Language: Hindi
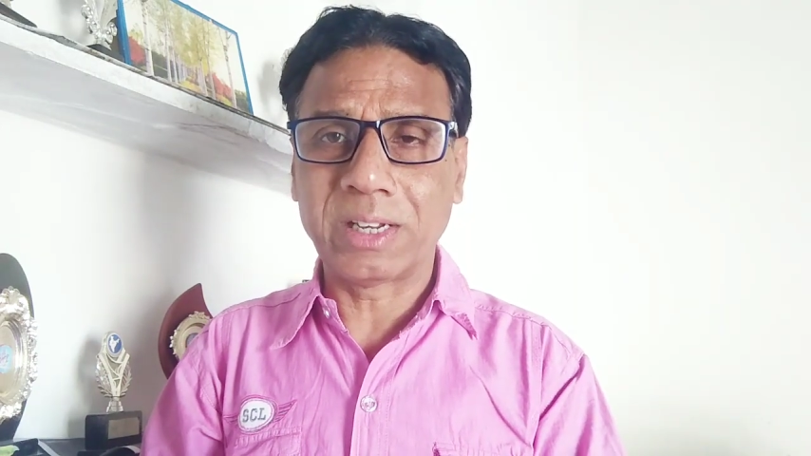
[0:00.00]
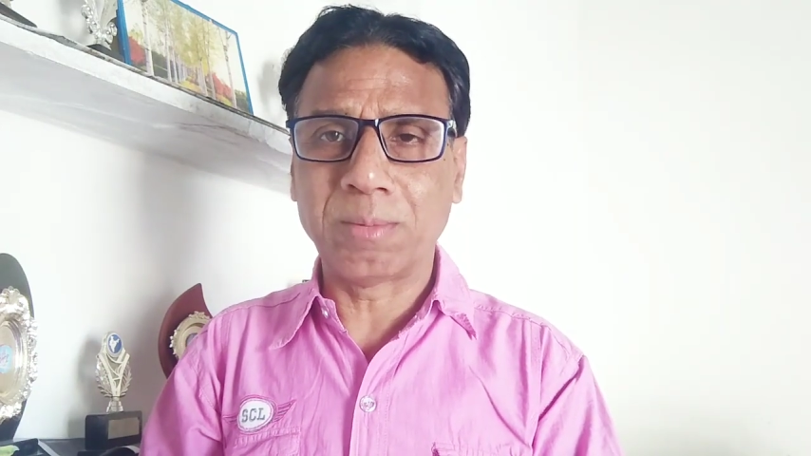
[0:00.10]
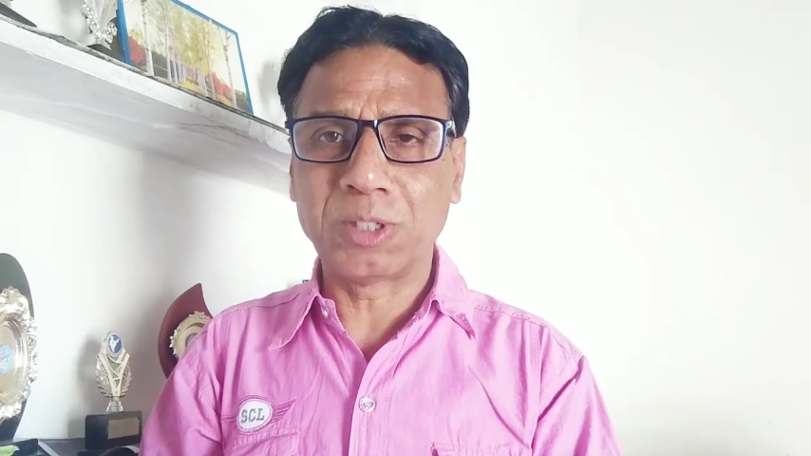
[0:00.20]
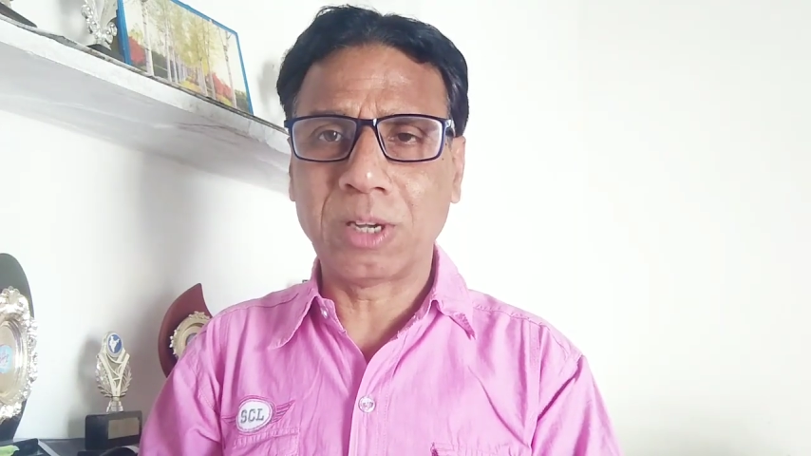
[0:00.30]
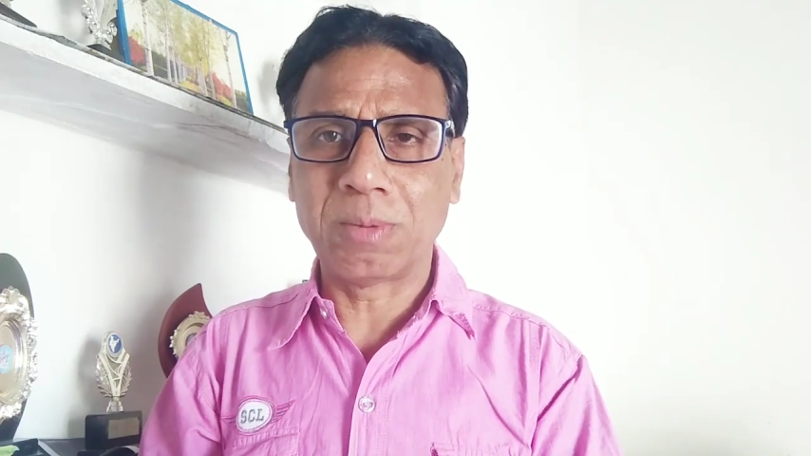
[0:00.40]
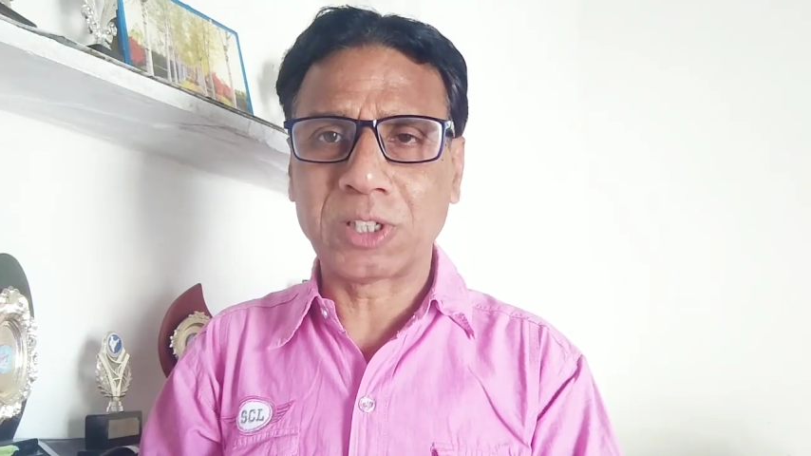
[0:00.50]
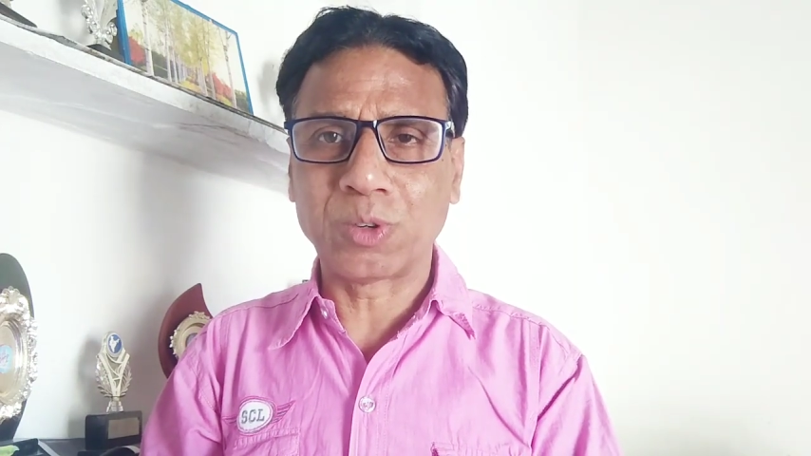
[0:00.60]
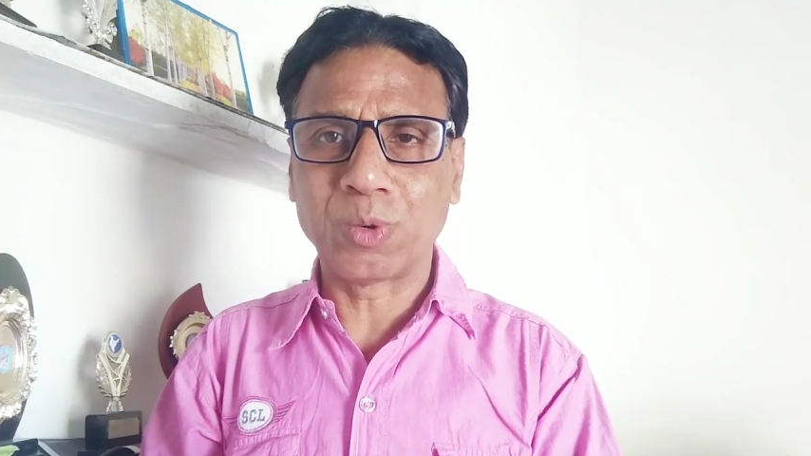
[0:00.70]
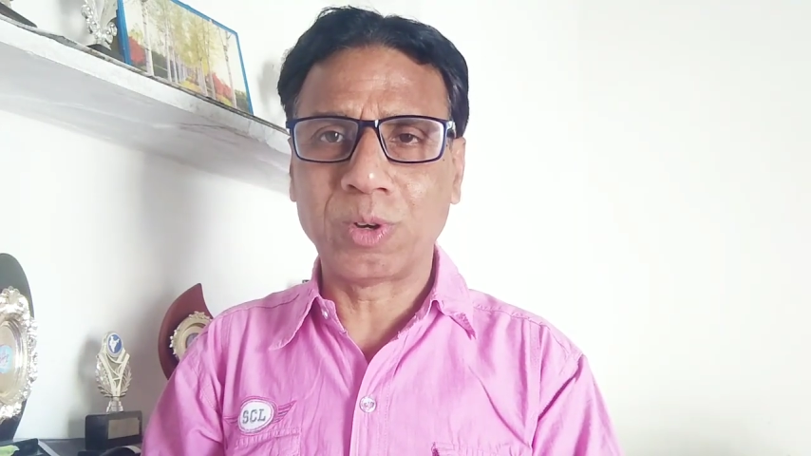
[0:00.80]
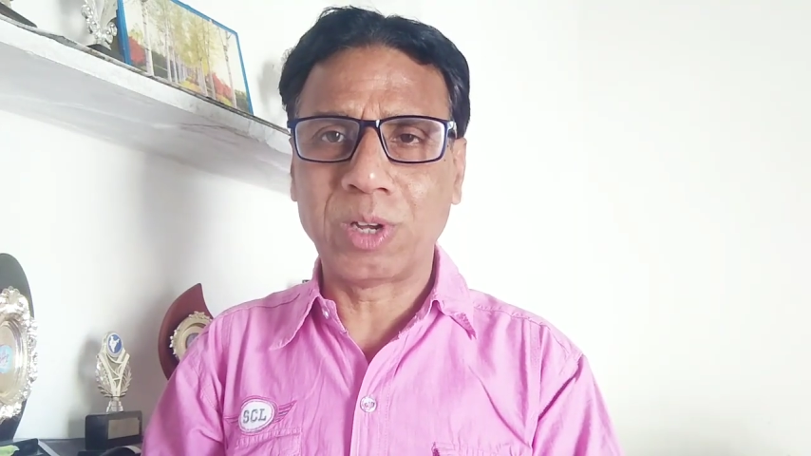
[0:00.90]
लेकिन अभिषेक
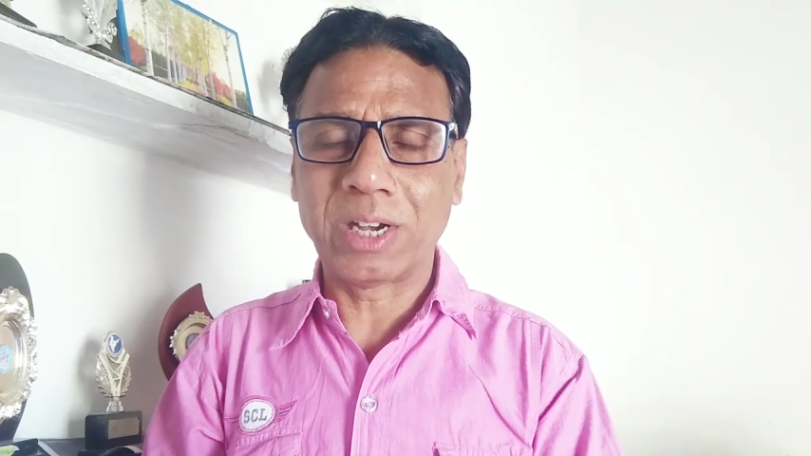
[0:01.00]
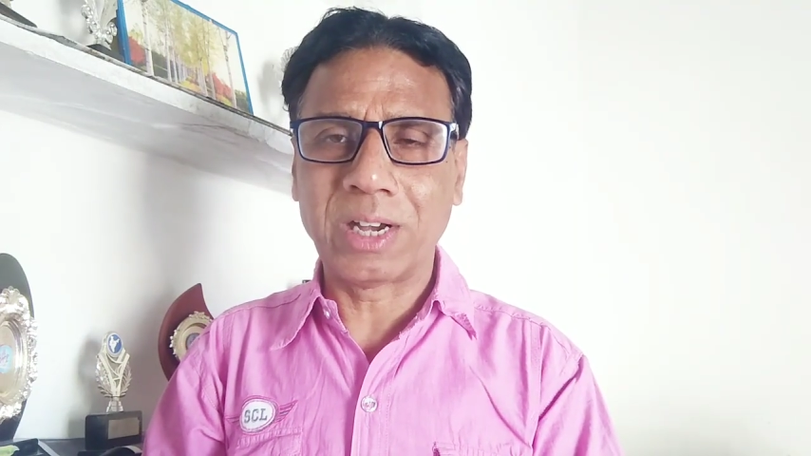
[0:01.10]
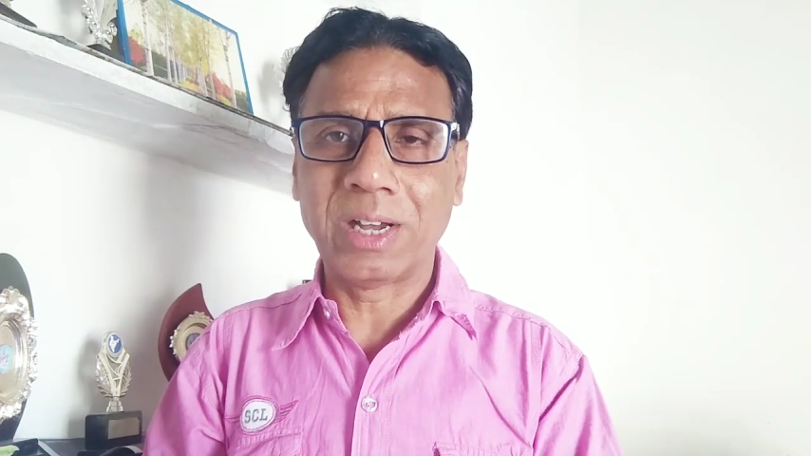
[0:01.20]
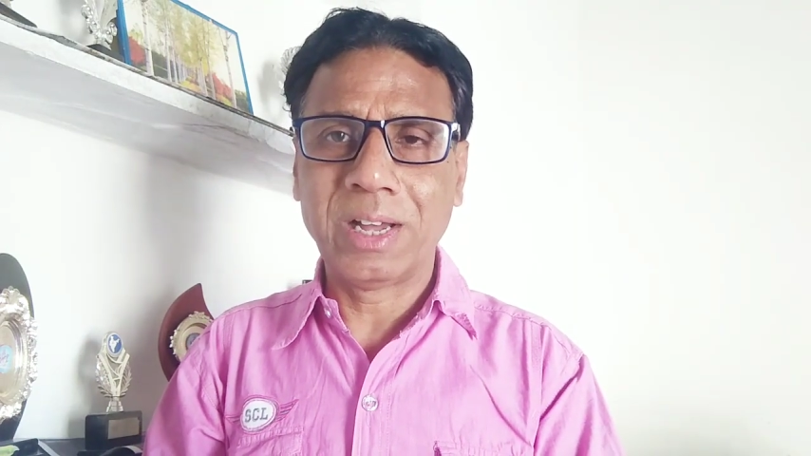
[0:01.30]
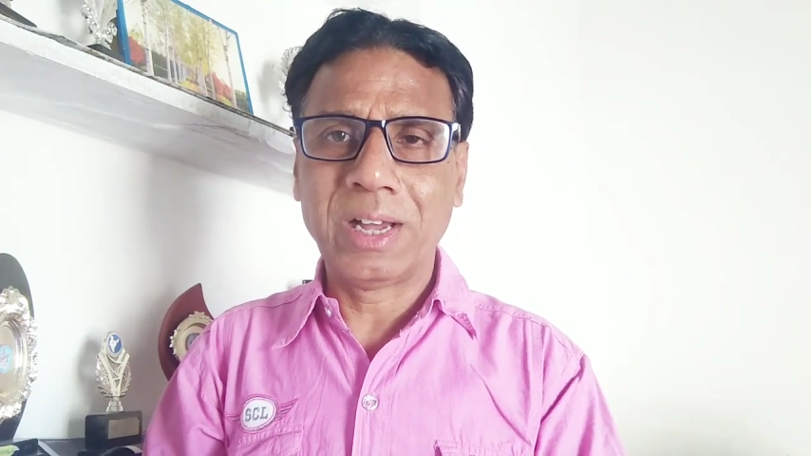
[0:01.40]
बच्चन को एक